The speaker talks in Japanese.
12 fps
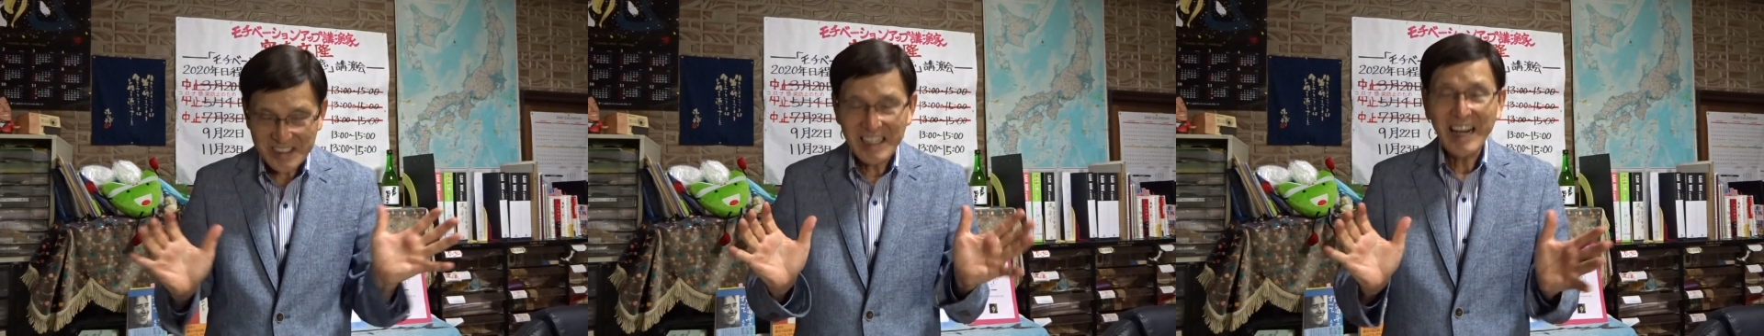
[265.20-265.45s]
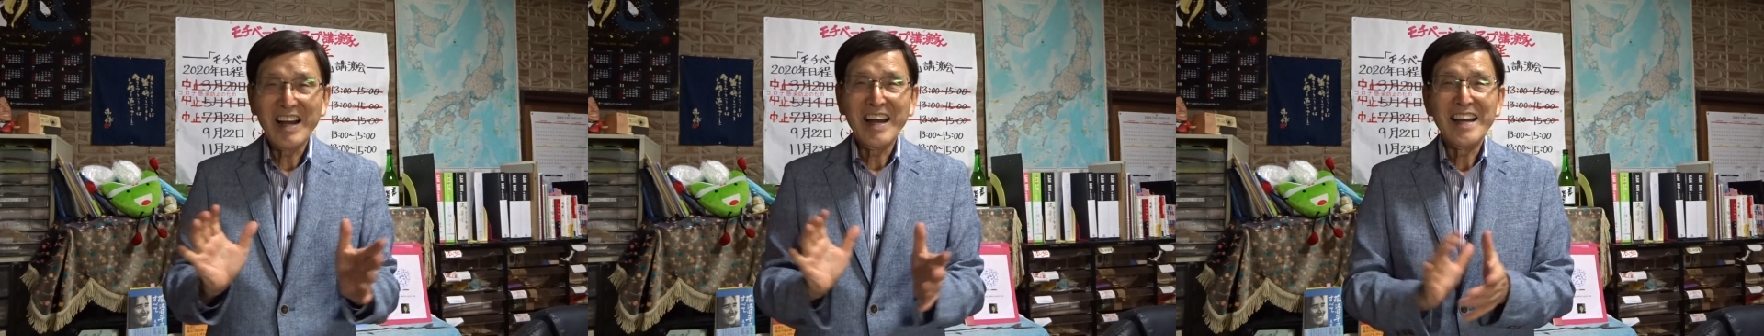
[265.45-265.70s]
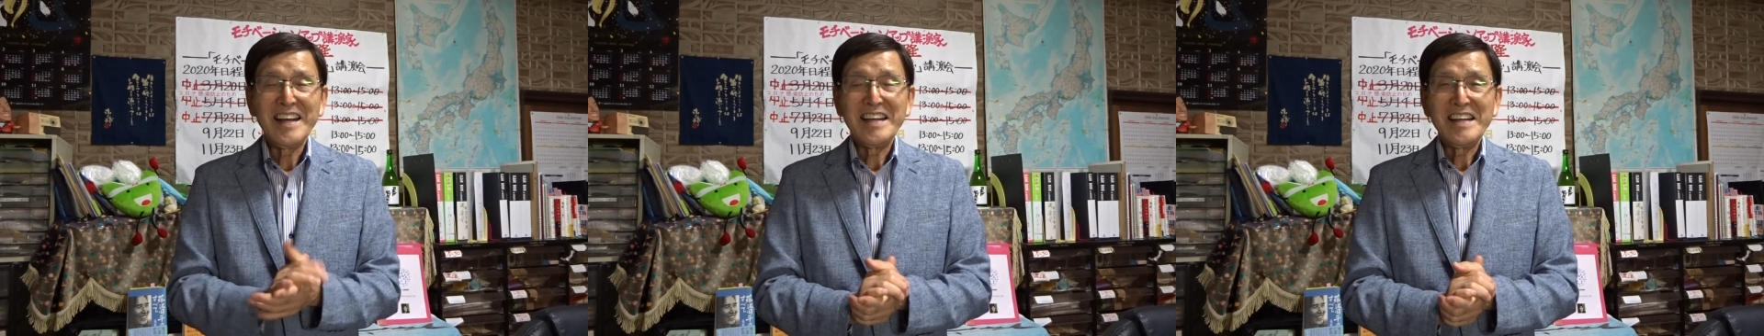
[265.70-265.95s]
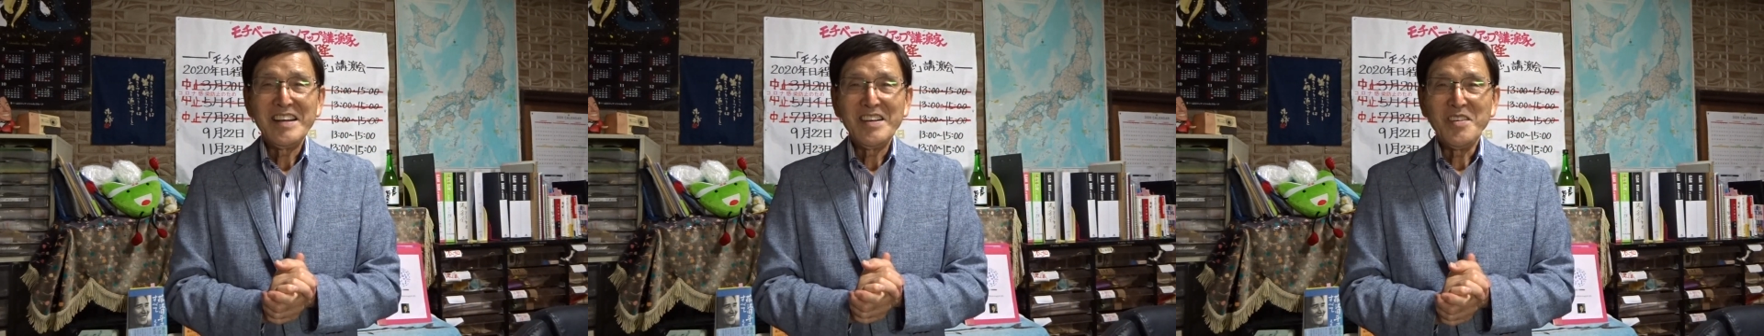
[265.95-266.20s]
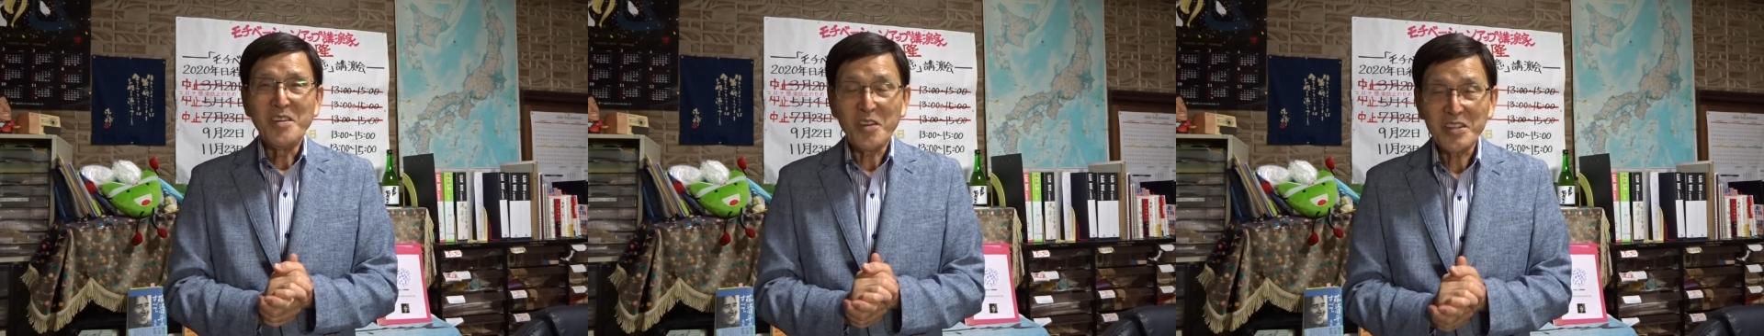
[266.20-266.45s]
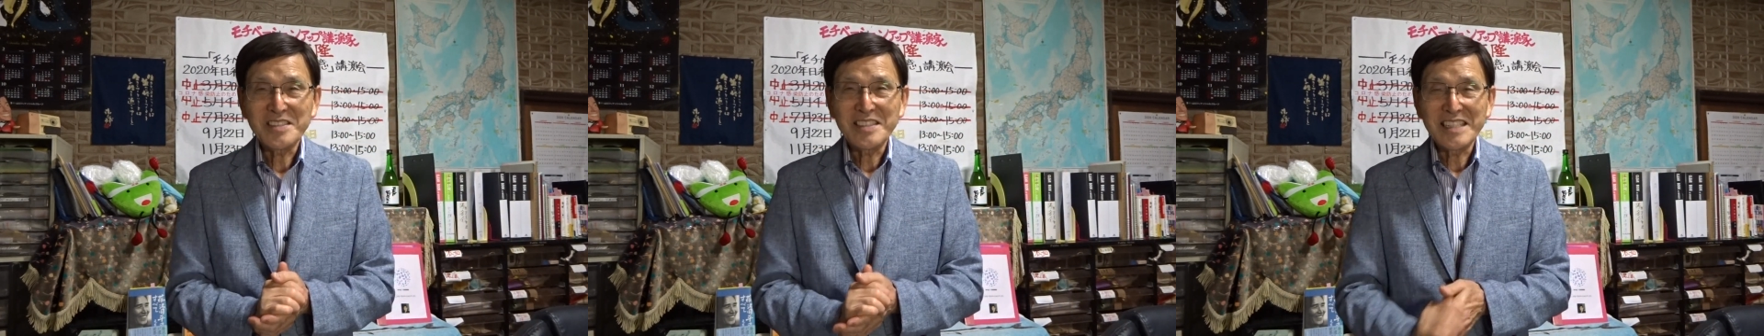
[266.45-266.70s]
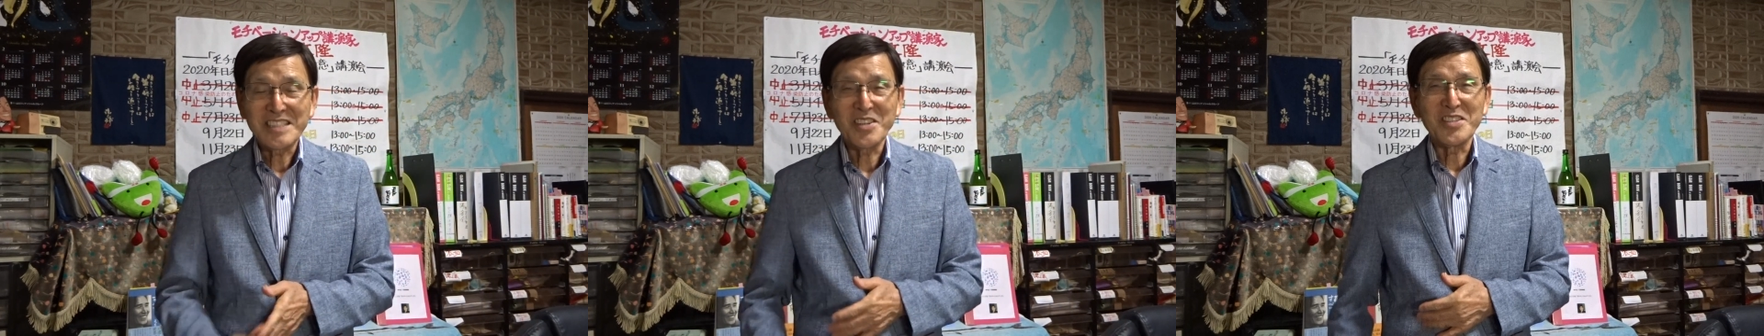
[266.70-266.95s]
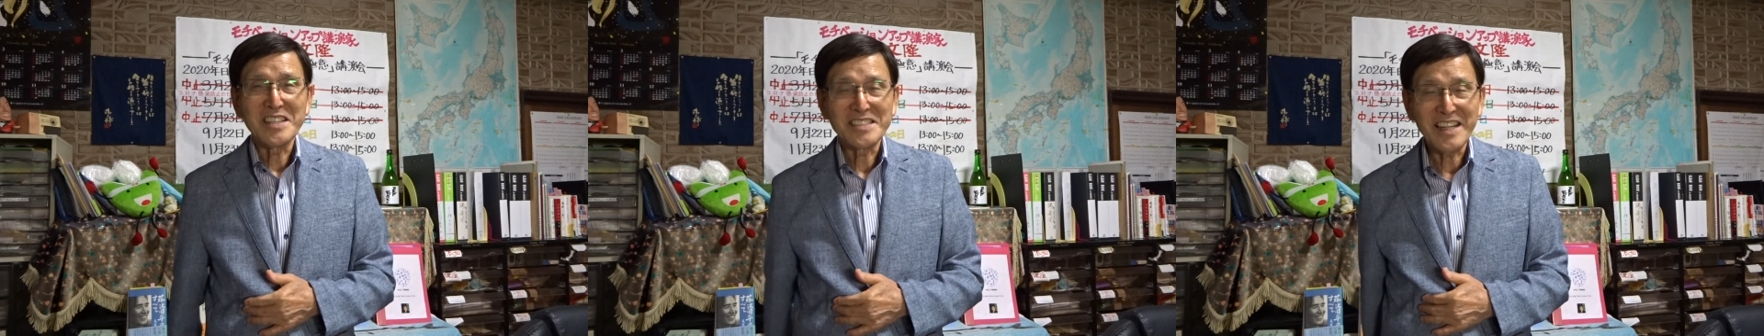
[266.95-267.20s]
渦が。起こってき
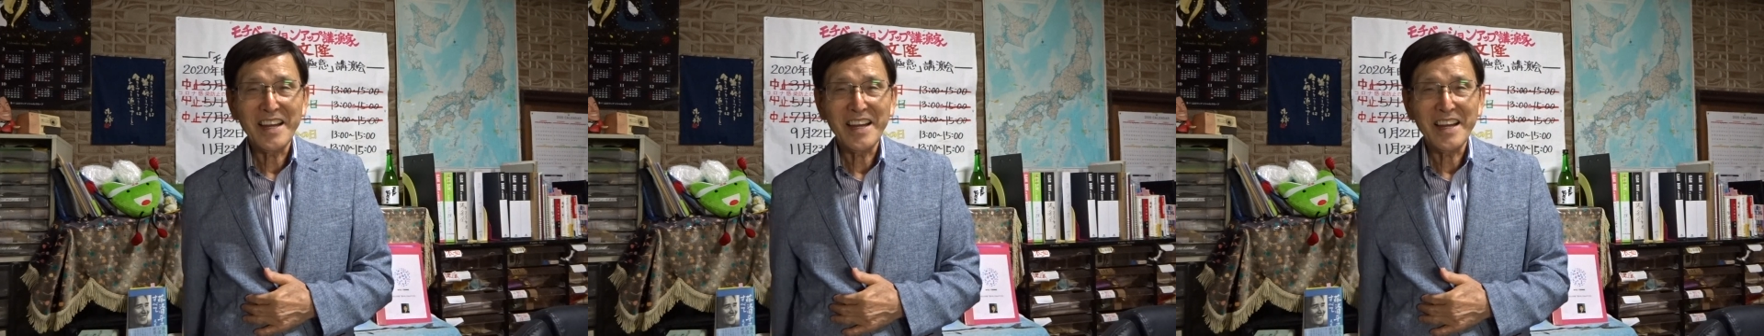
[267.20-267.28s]
そうです